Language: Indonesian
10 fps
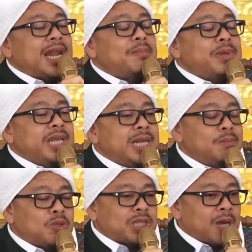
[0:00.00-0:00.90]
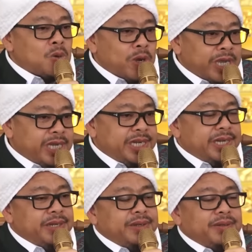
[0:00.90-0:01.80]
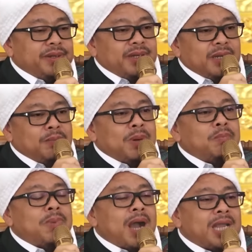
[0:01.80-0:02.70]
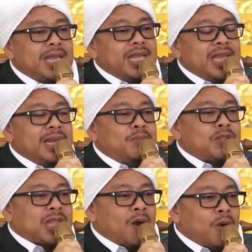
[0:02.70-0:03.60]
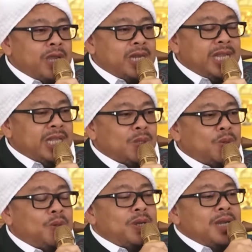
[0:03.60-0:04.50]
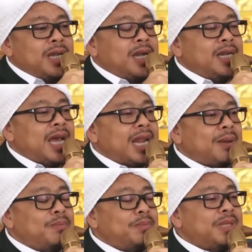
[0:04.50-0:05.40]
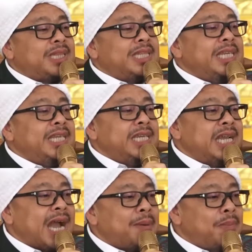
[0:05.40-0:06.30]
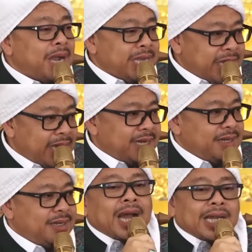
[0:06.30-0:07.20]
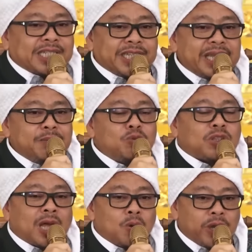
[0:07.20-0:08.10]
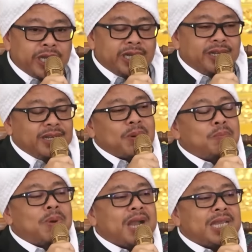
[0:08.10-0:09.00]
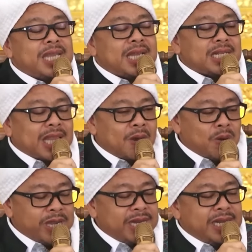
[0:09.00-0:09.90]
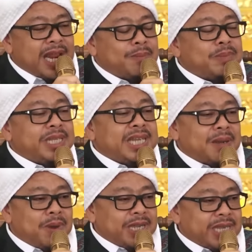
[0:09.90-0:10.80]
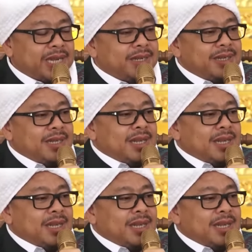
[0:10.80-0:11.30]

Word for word: dalam ilmu tauhid membagi ilmu tauhid itu ke dalam tiga bagian. Taksimu tauhid, pembagian tauhid dalam tiga bagian